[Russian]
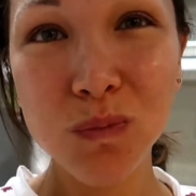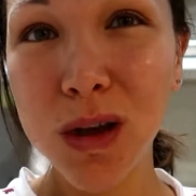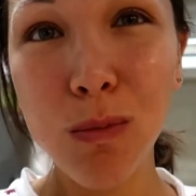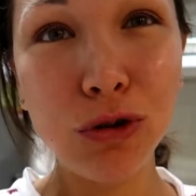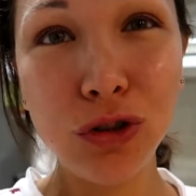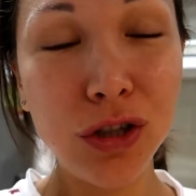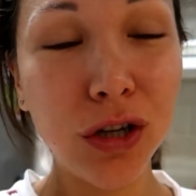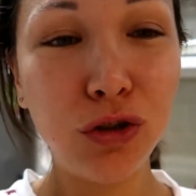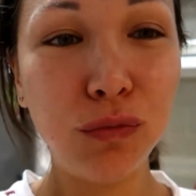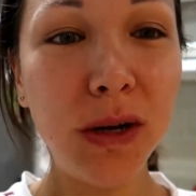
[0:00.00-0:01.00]
Я больше не
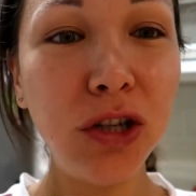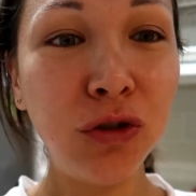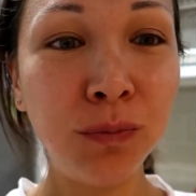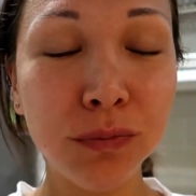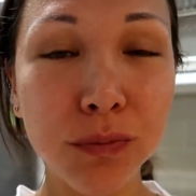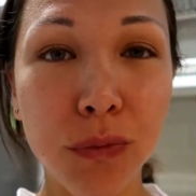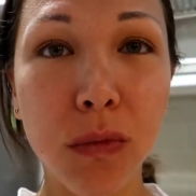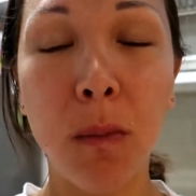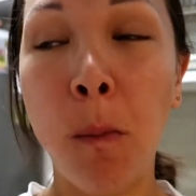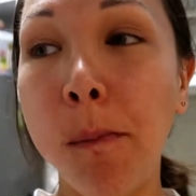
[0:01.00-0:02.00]
хочу печь.
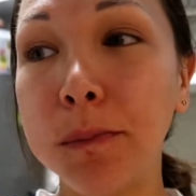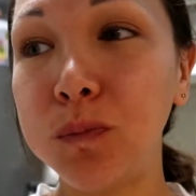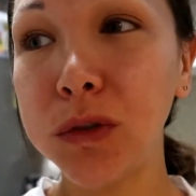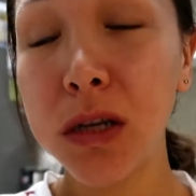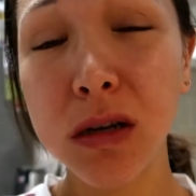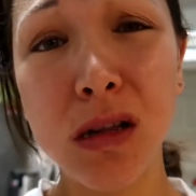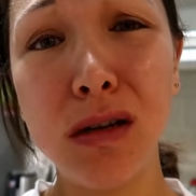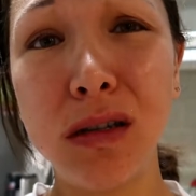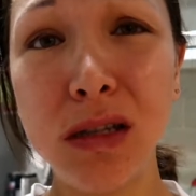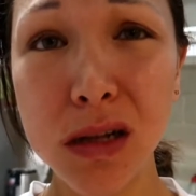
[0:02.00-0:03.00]
Я никогда
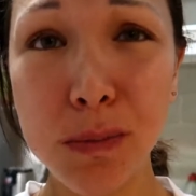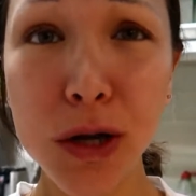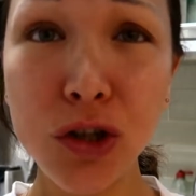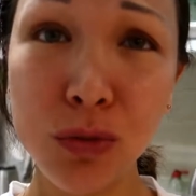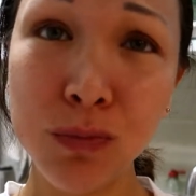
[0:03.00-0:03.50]
не хотела печь.